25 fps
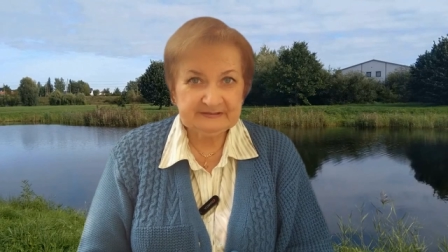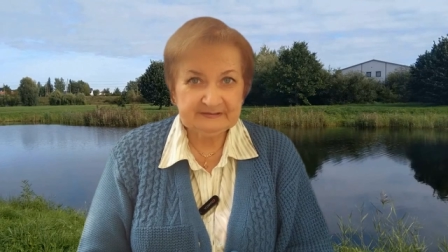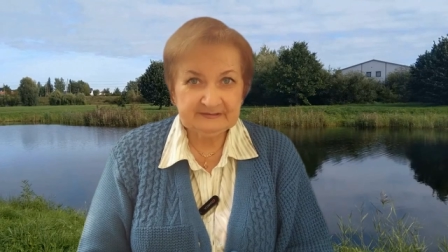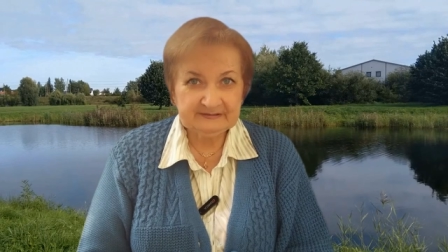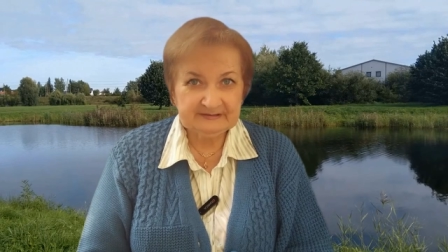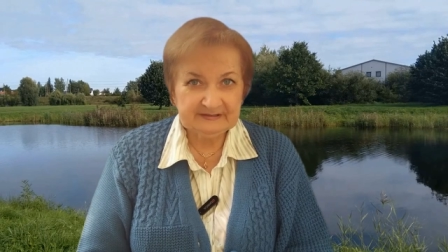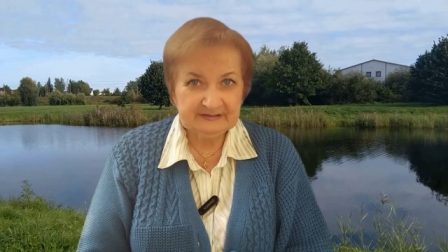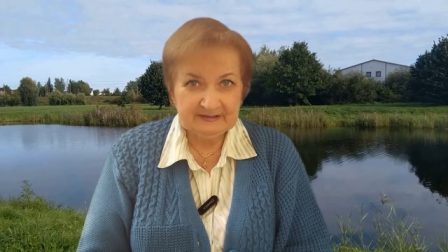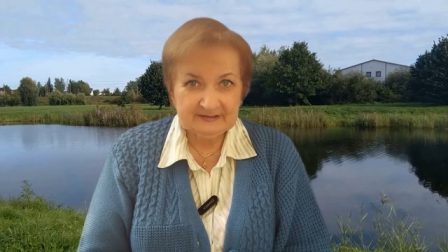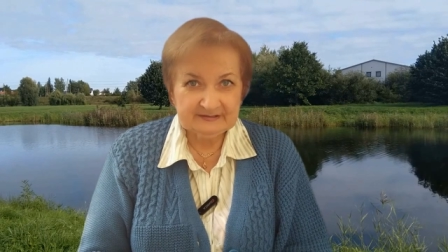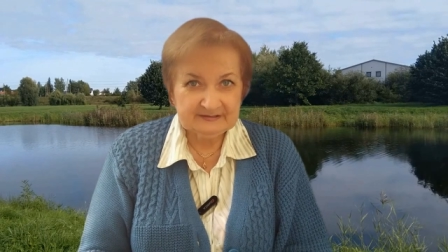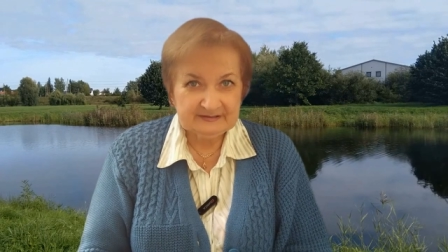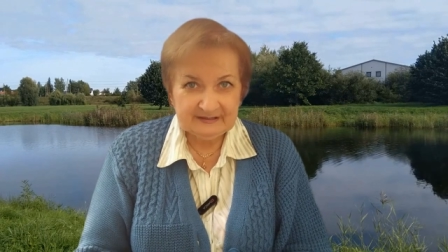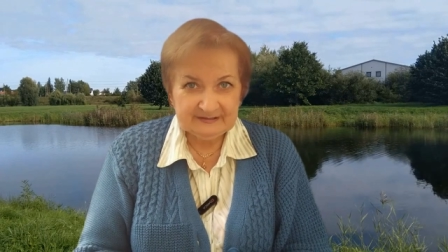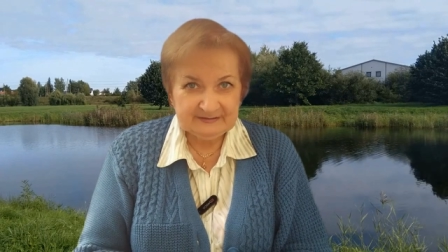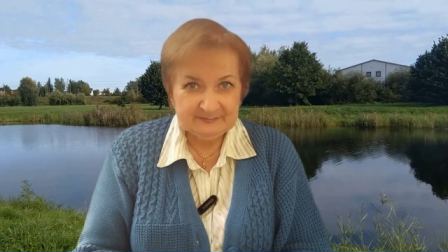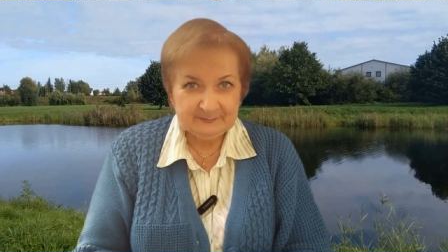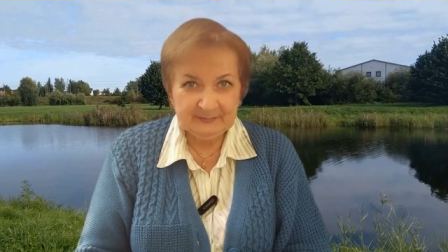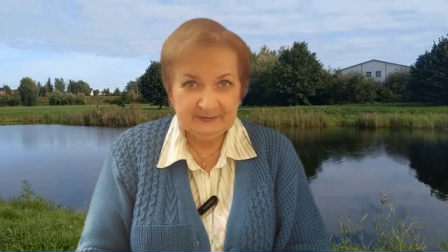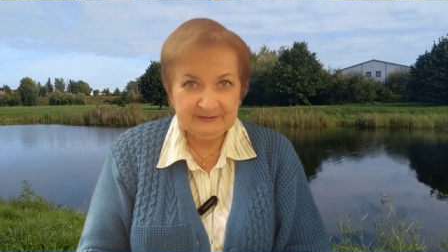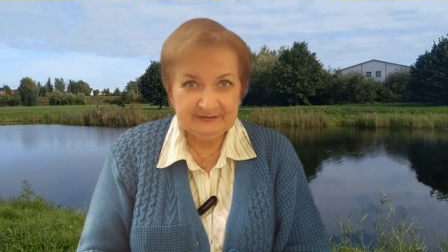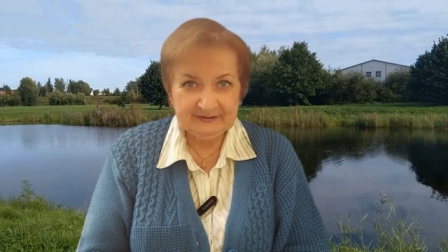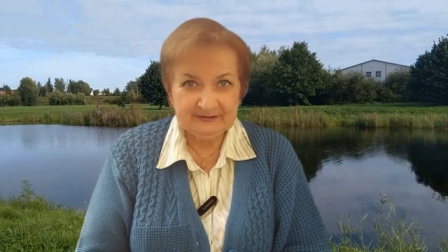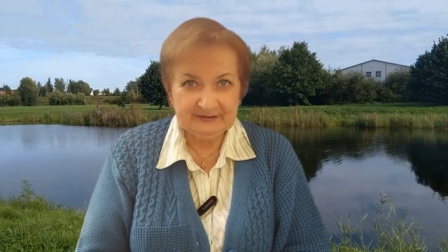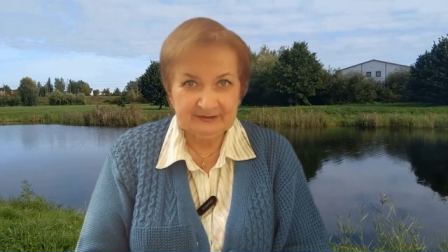заказать
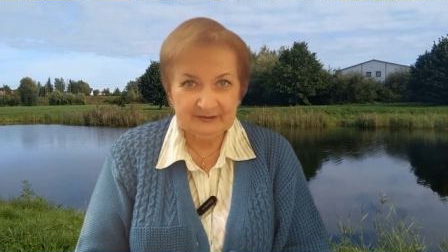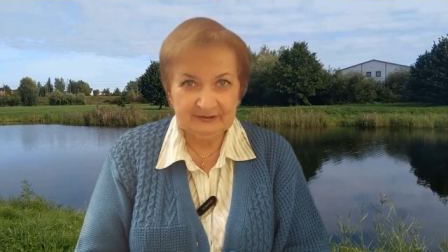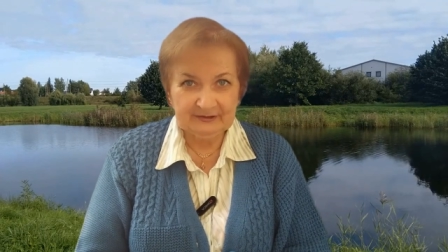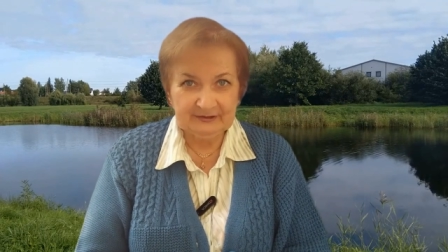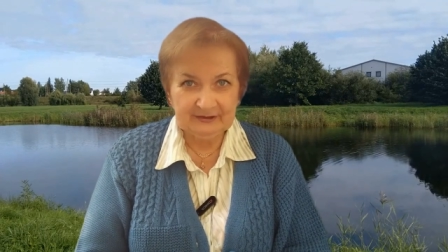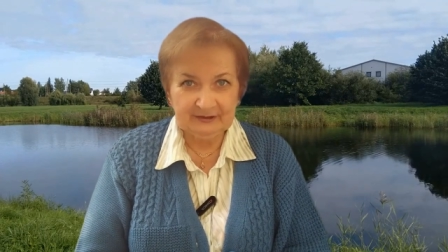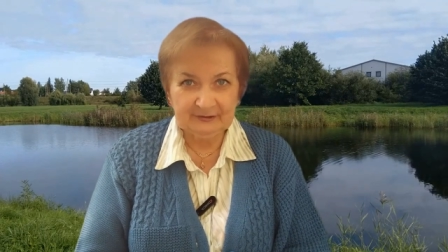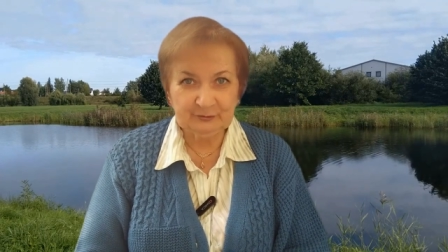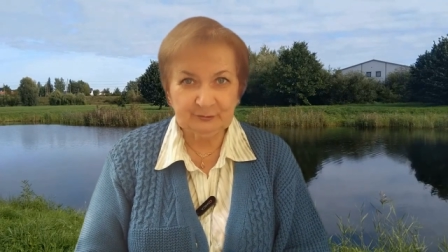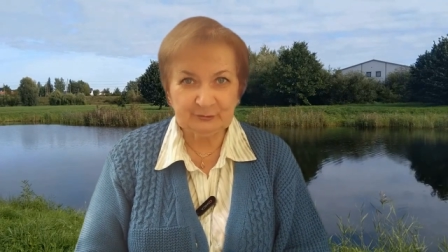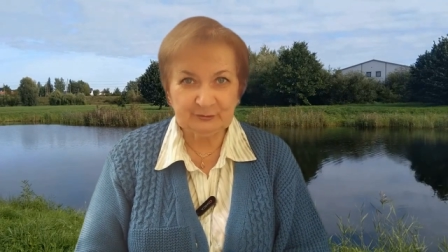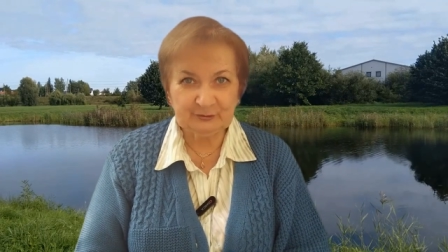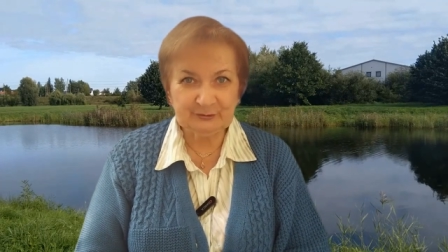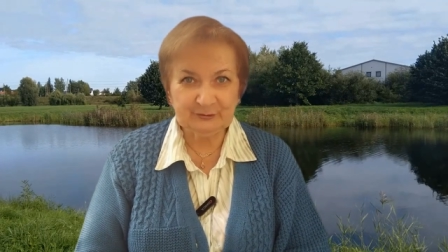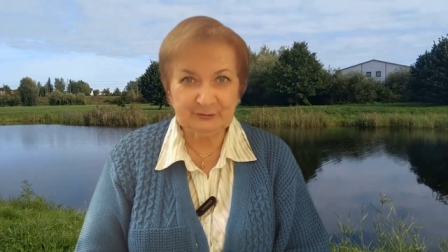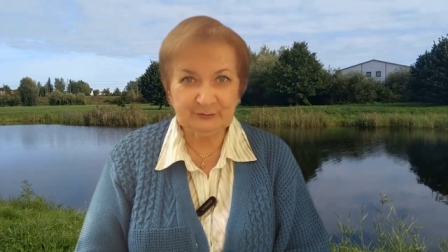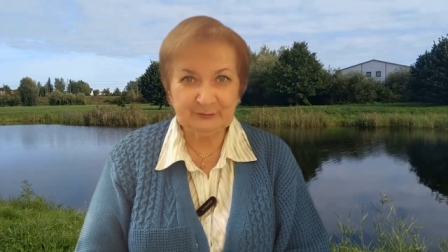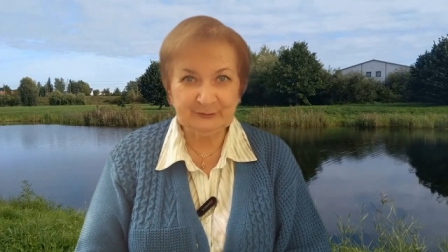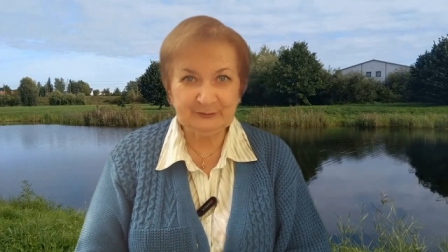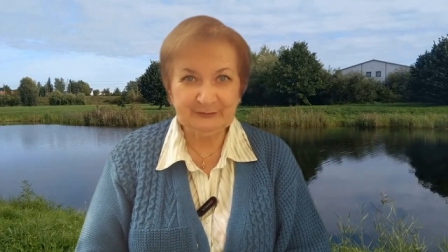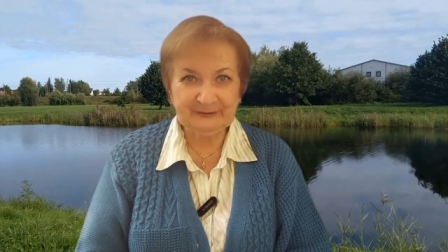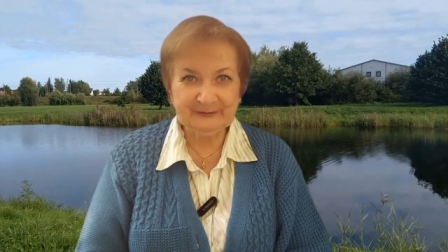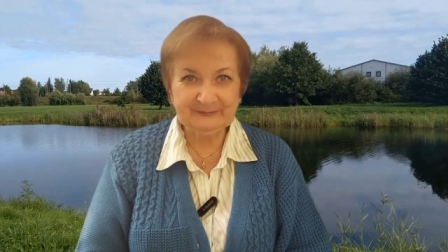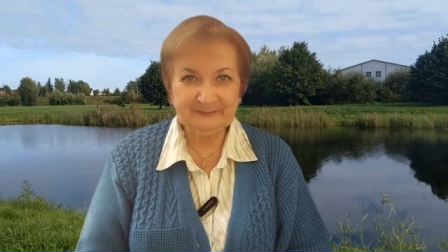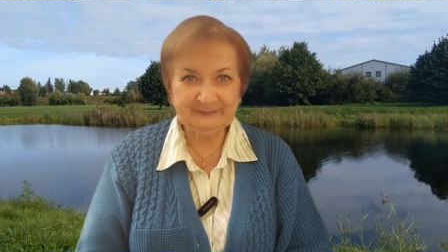по интернету,
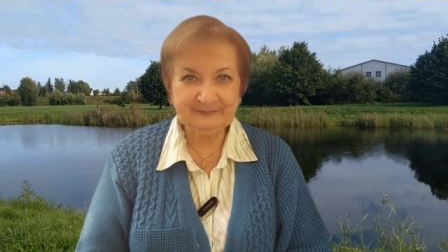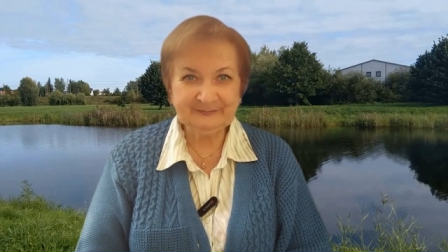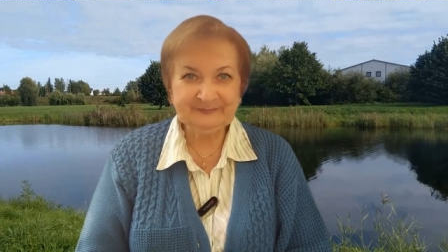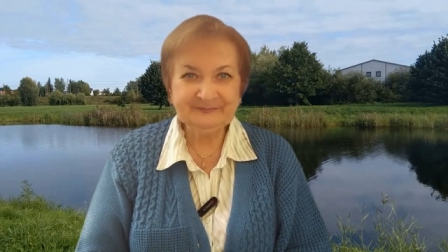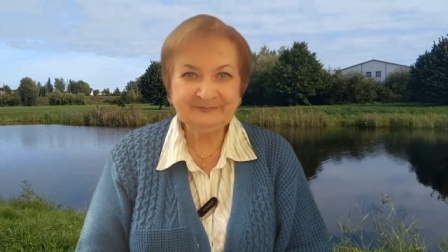что ли?